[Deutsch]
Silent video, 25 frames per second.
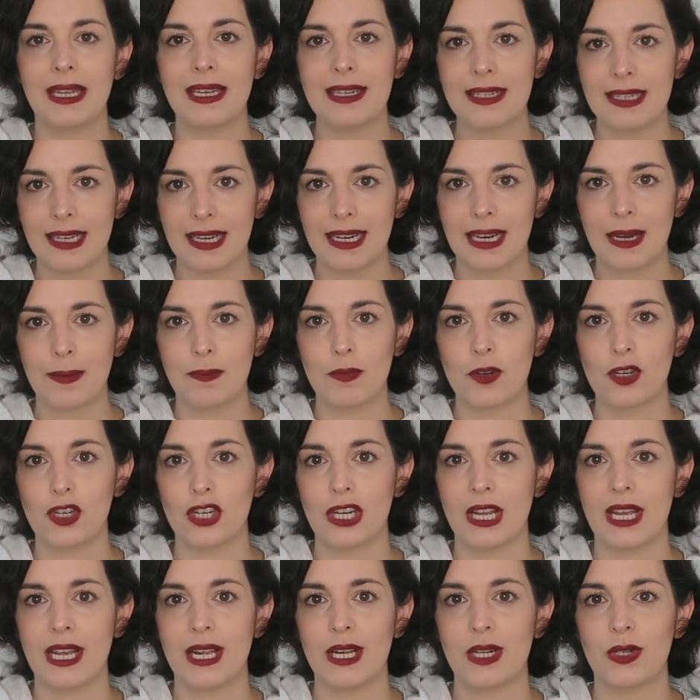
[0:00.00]
Internet
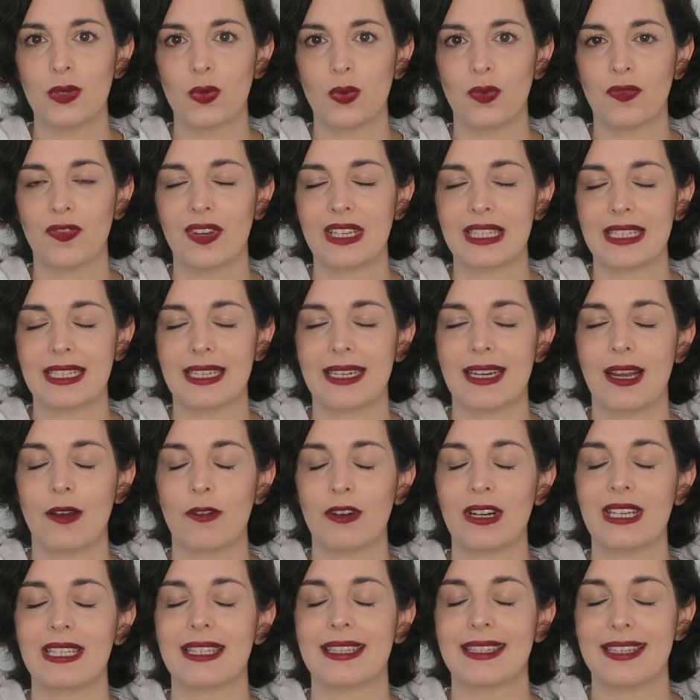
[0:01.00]
bestellt und was
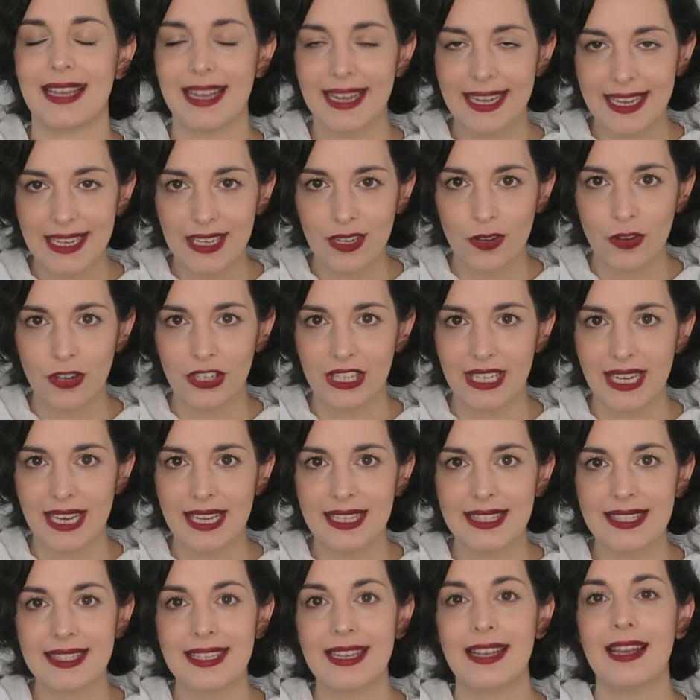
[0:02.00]
genau, das zeige ich euch
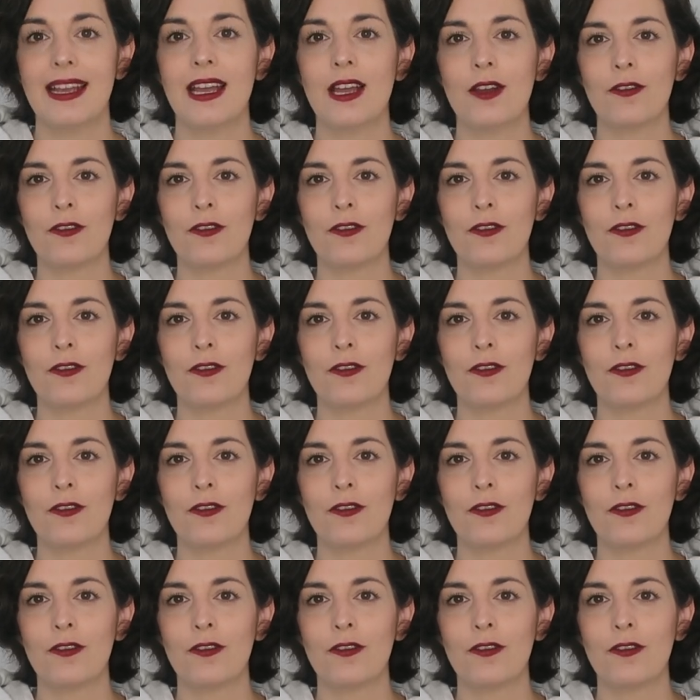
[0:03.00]
jetzt.